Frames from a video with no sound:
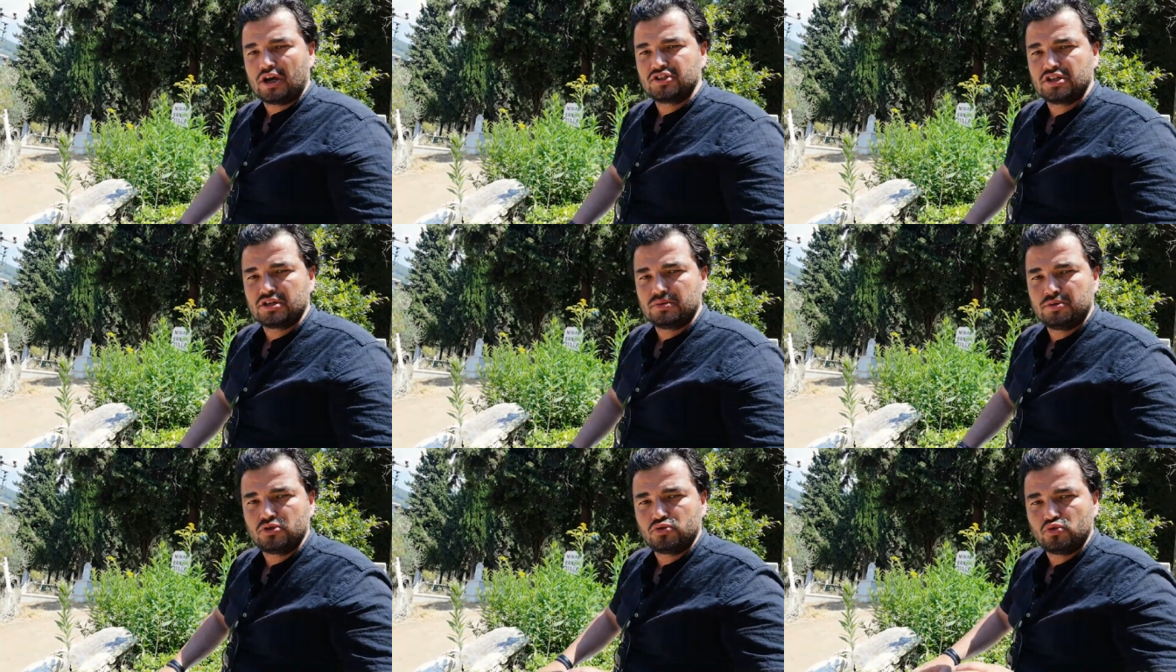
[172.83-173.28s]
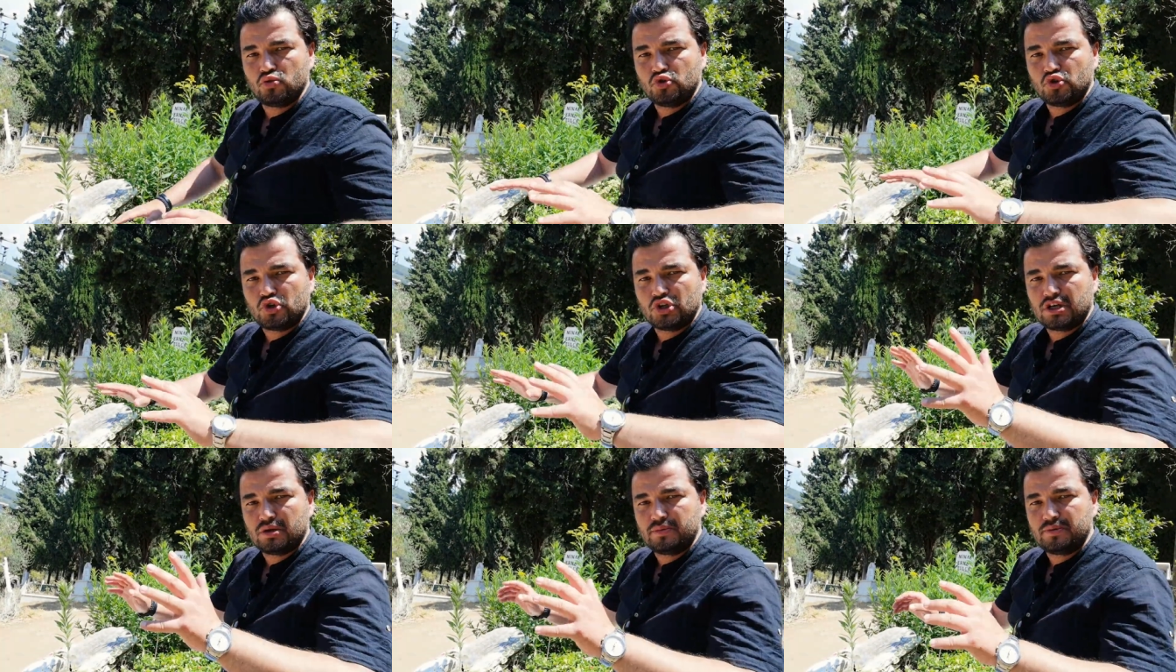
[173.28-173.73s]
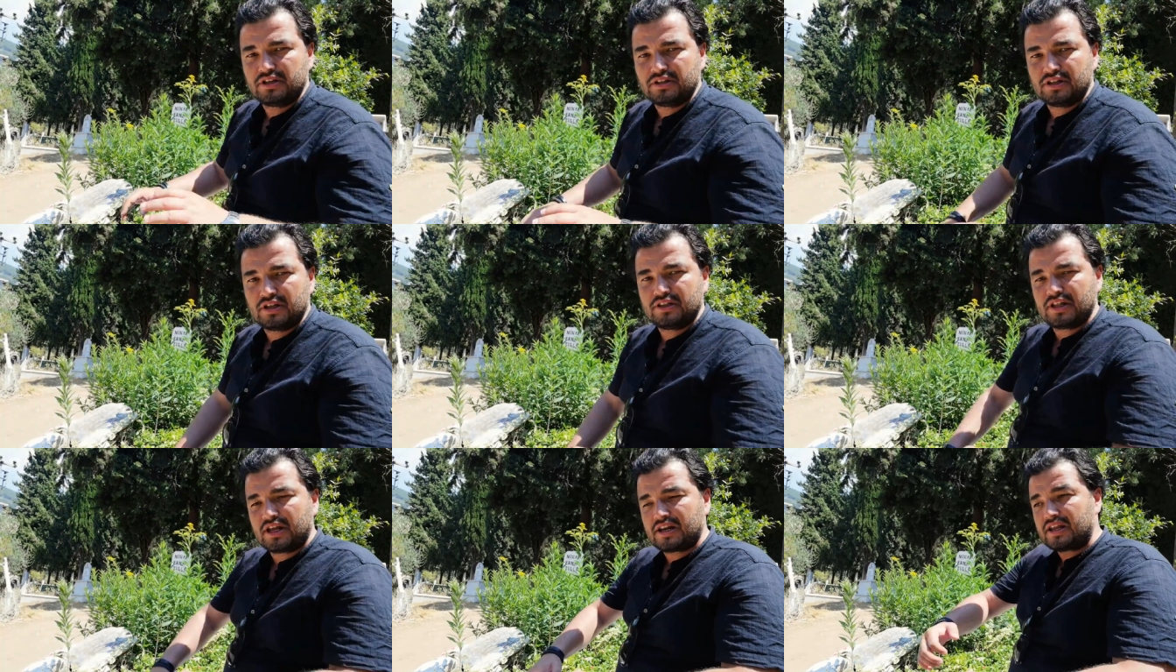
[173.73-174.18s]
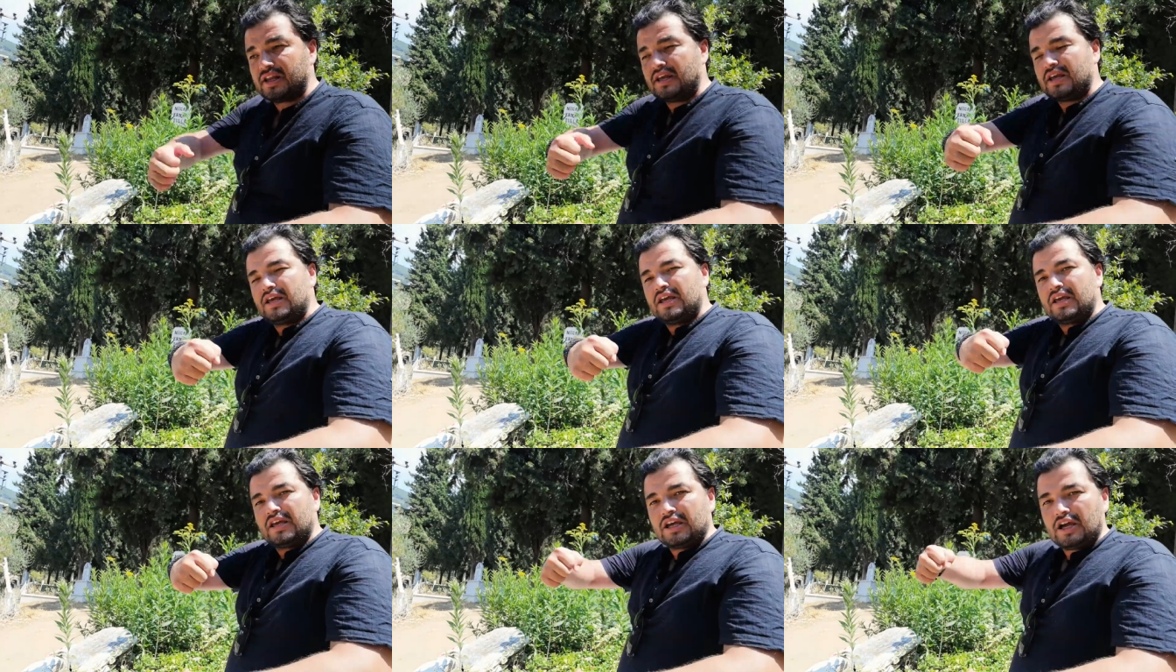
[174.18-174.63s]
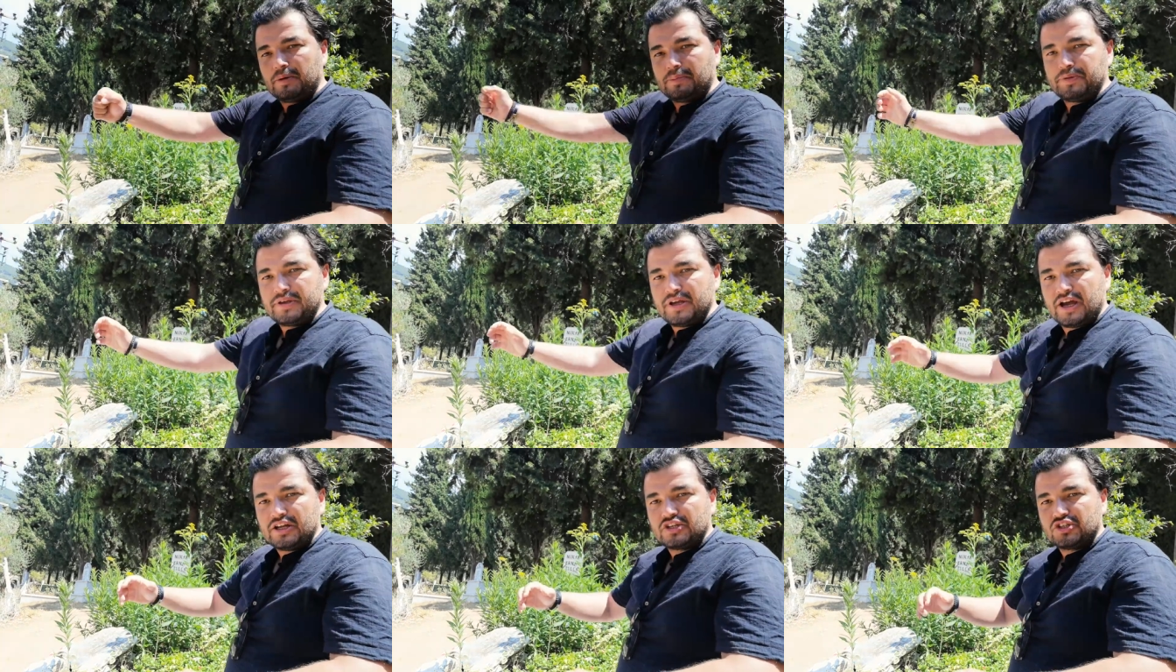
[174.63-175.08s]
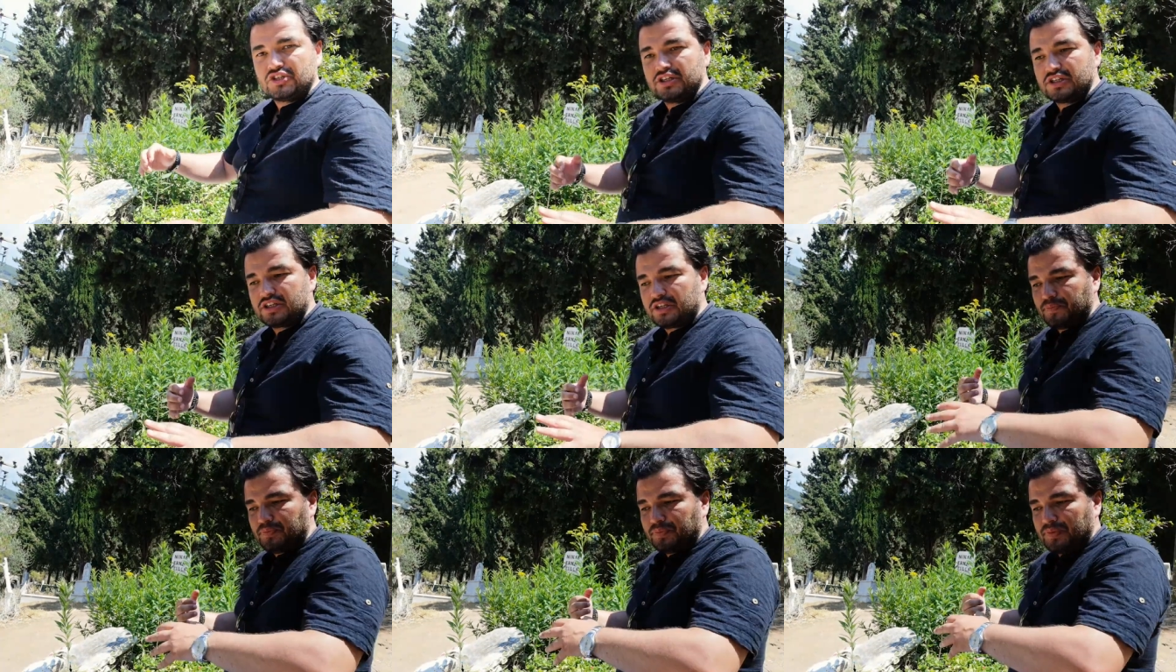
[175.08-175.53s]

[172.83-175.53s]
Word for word: Hazır mıyız? 3, 2, 1 dediler. Kapıyı açtık.